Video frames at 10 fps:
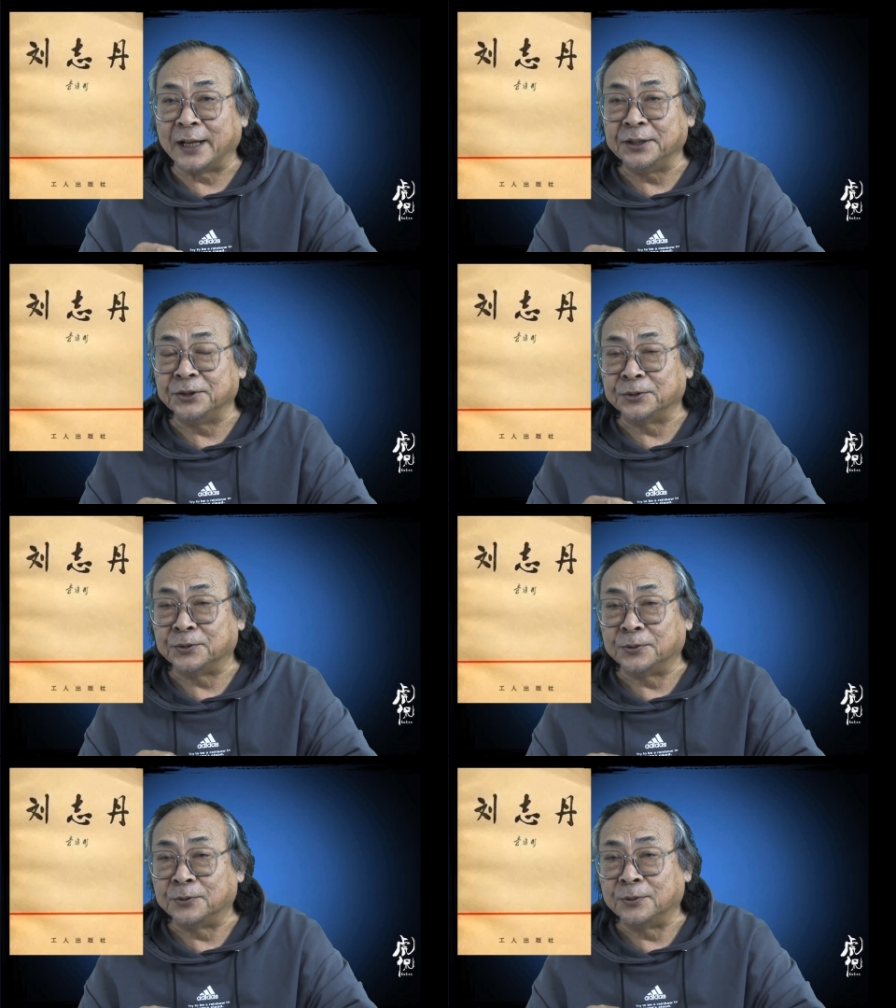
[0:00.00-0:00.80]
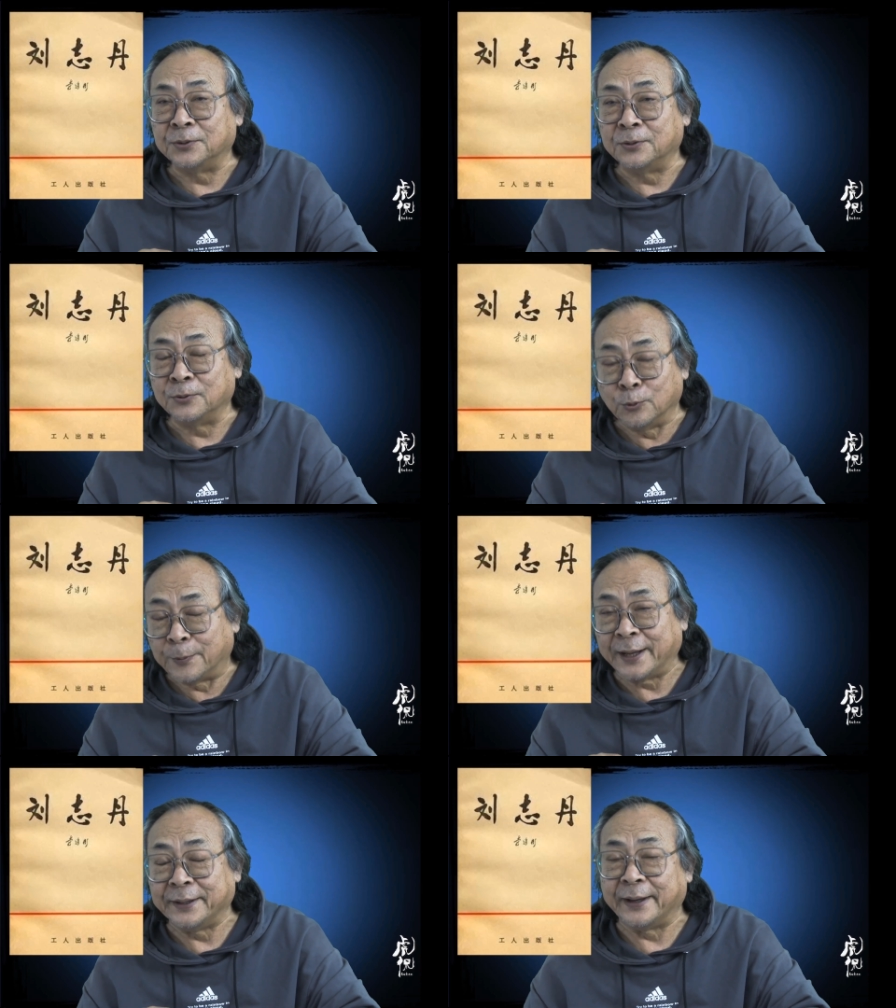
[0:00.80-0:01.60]
一九五
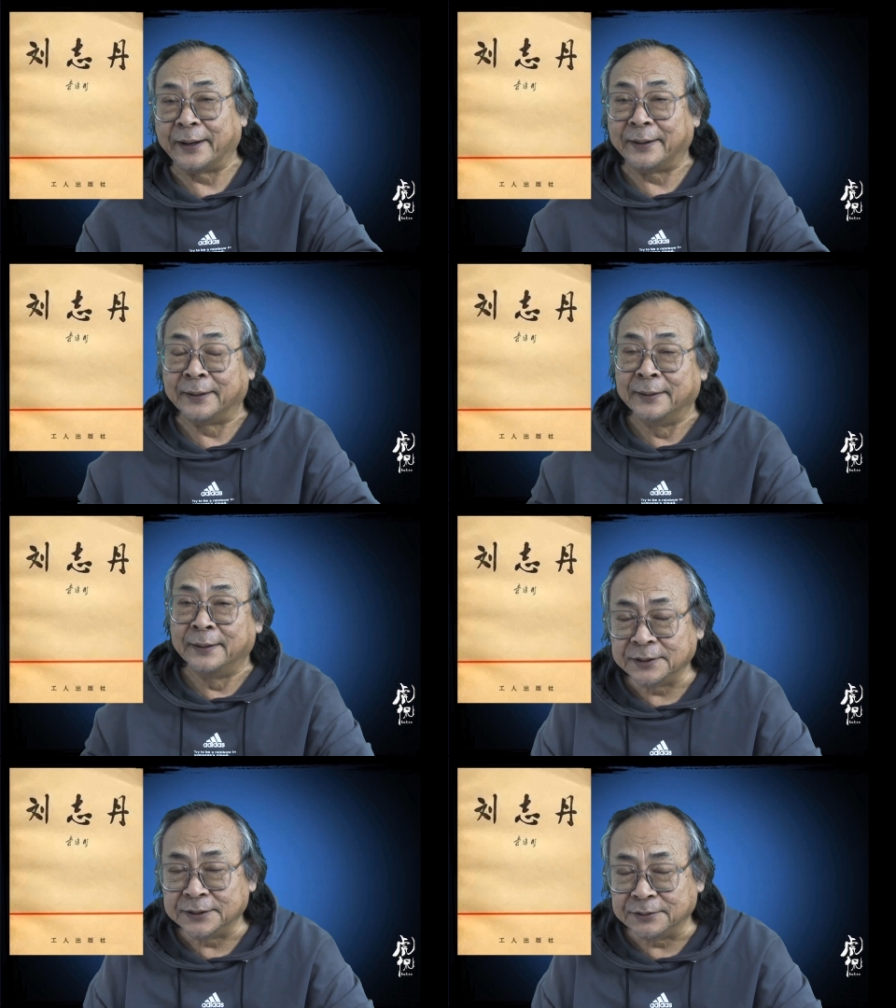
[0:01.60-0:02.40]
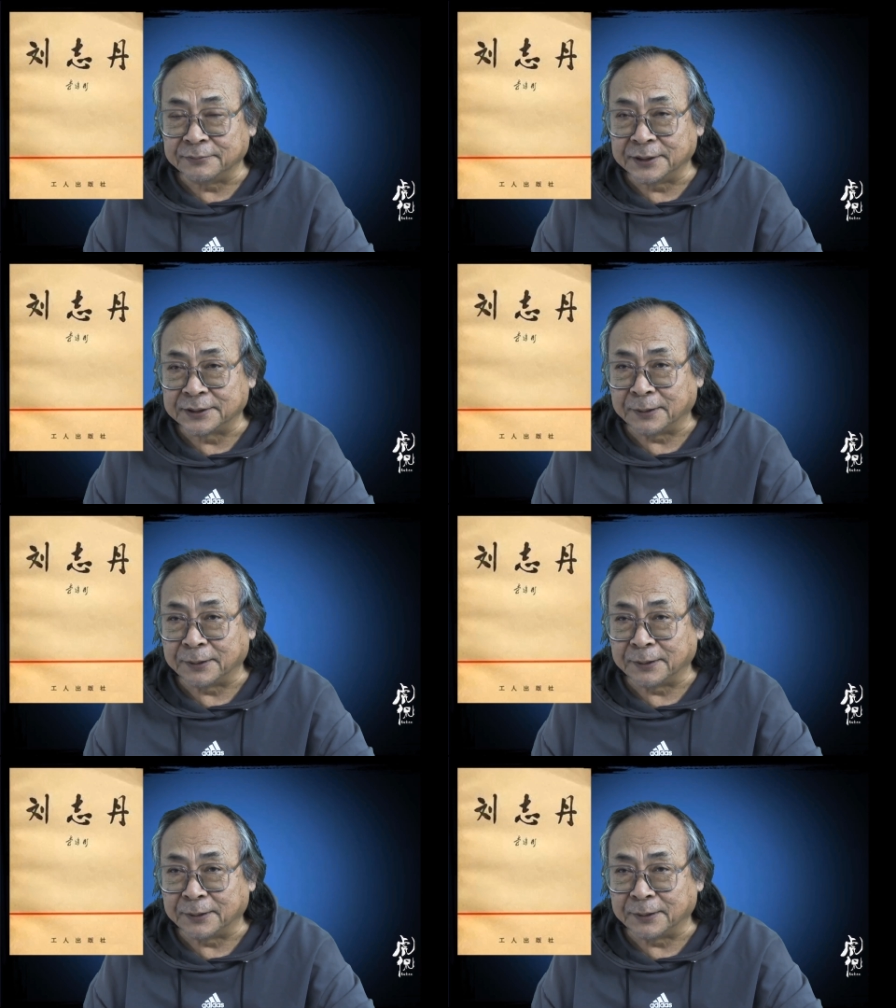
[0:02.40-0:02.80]
八年啊。因为